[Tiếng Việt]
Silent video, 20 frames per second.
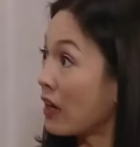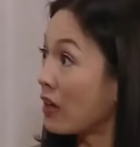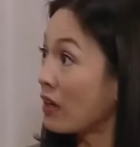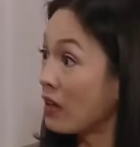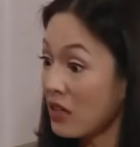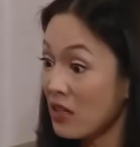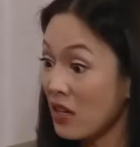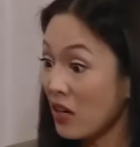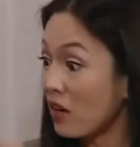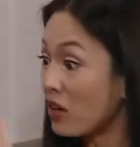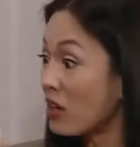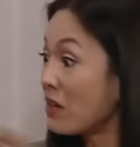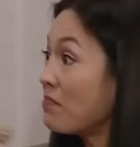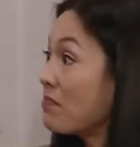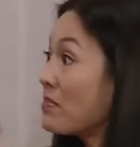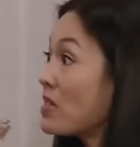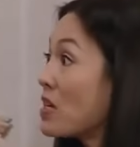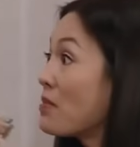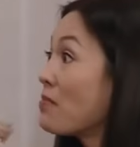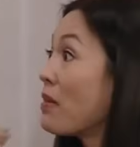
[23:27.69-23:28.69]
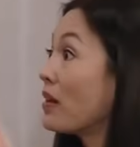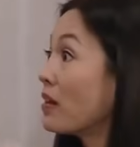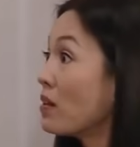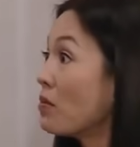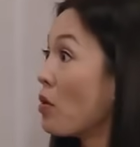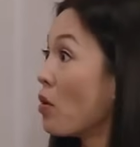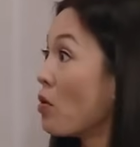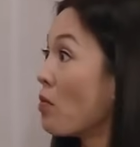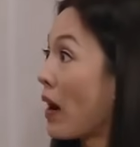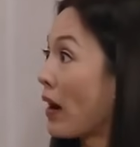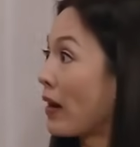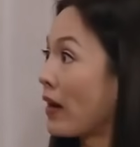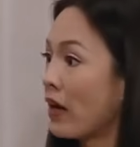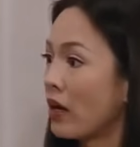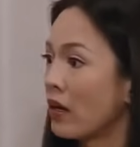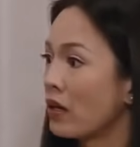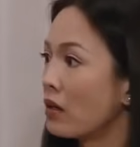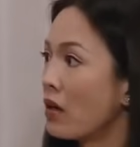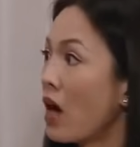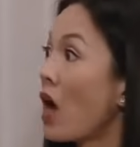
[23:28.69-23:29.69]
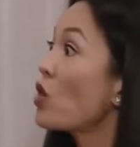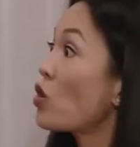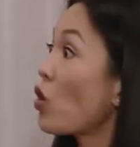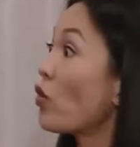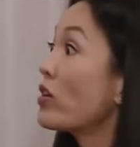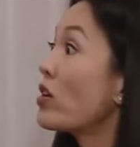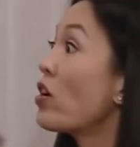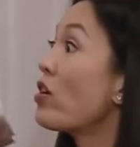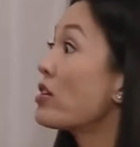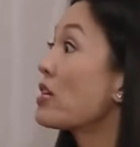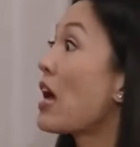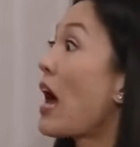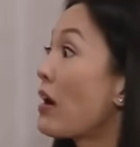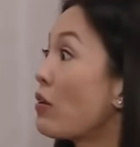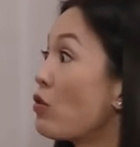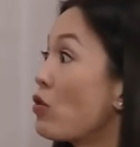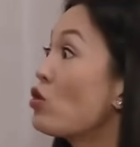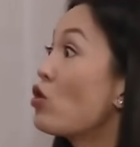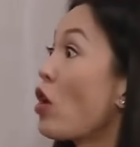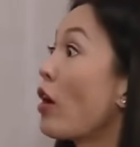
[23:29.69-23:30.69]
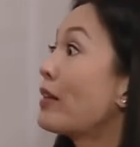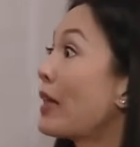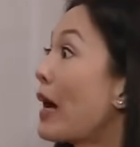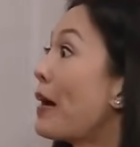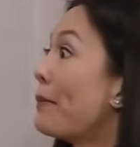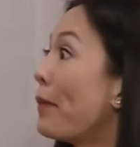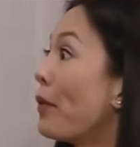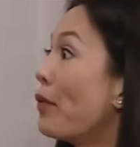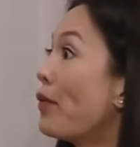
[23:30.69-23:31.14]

Mất công 5.000 này cũng không còn, lại phải đến sở cảnh sát bảo lãnh